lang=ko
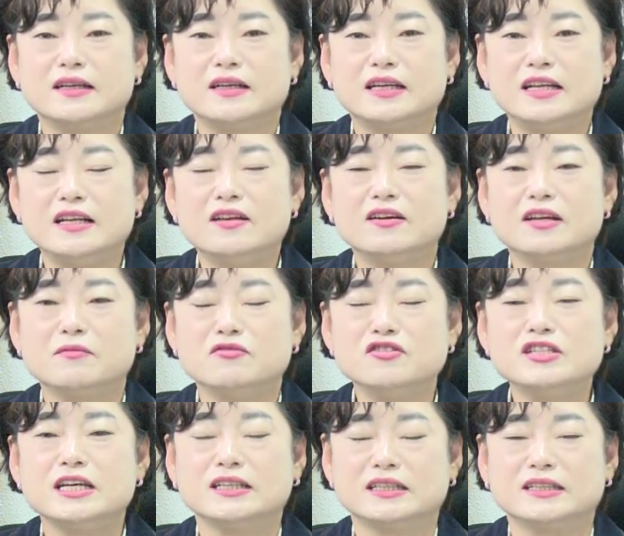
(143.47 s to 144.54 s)
일련의
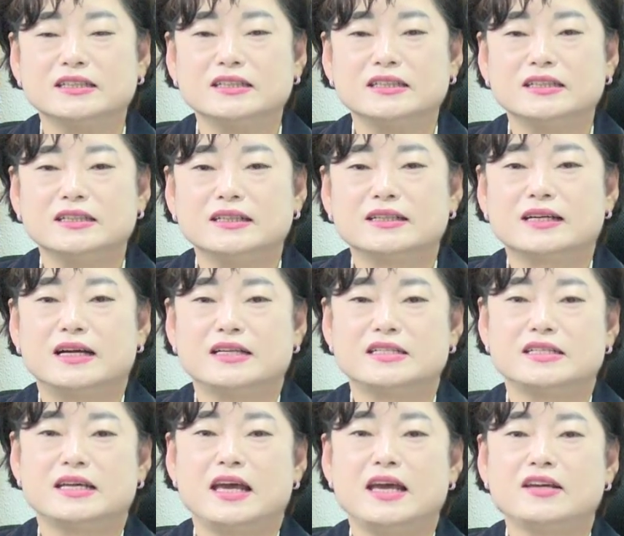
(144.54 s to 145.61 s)
문제들을
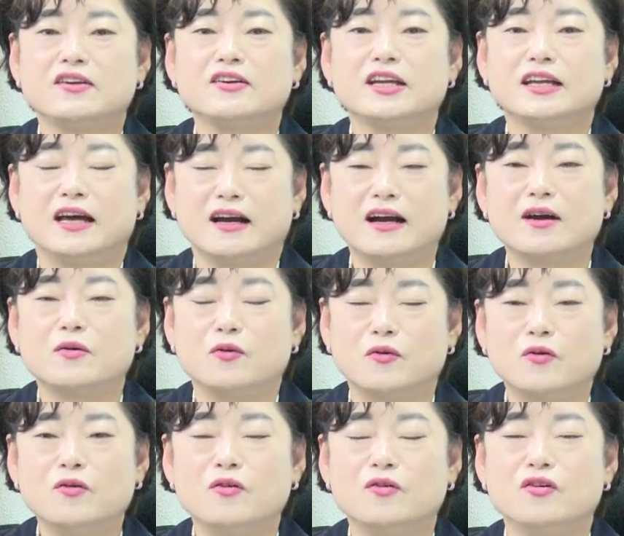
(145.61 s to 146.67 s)
같이 해결해
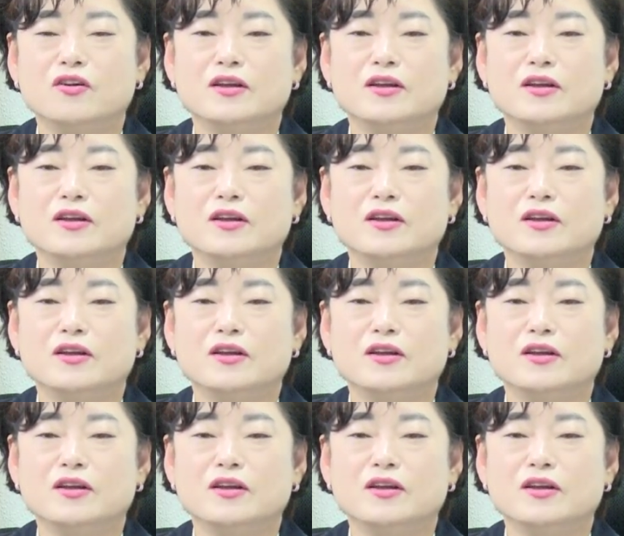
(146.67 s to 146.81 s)
나가고